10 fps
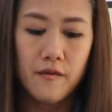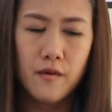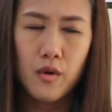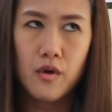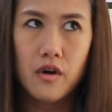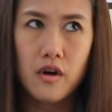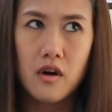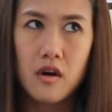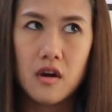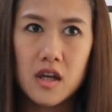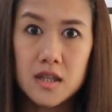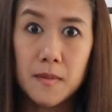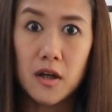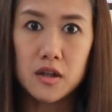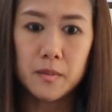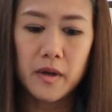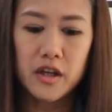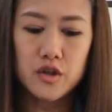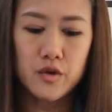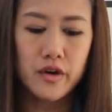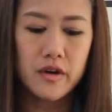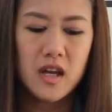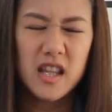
for blood pressure.